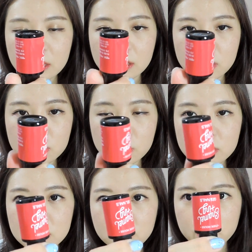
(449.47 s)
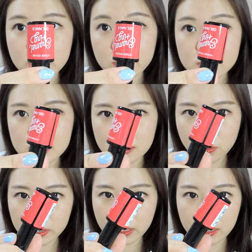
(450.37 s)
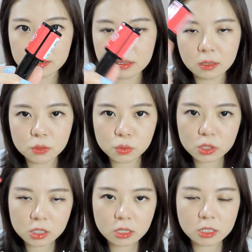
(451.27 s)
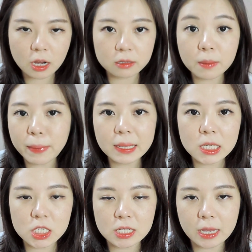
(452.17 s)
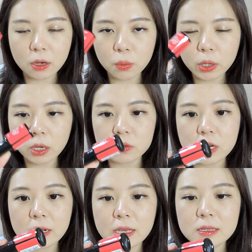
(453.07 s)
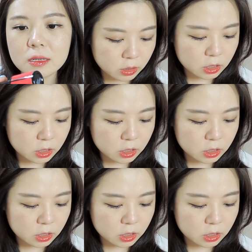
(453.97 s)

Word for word: 然后是我自己非常喜欢的颜色，就是正常一般的指甲油，我也有这个颜色。